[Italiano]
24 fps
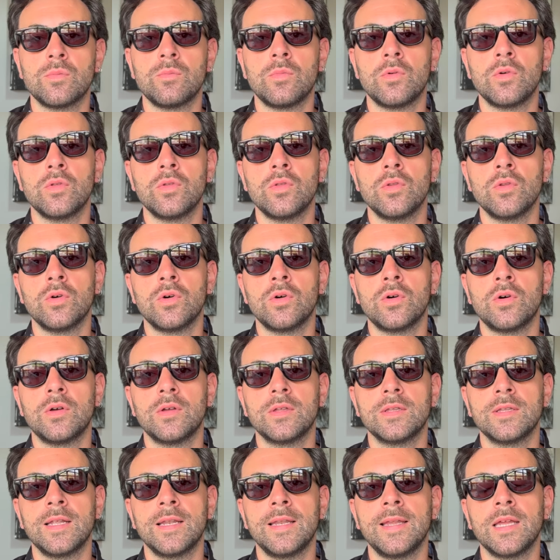mondo
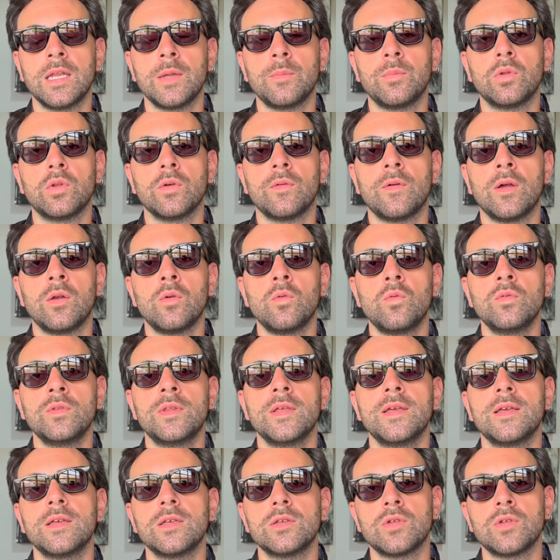delle criptovalute,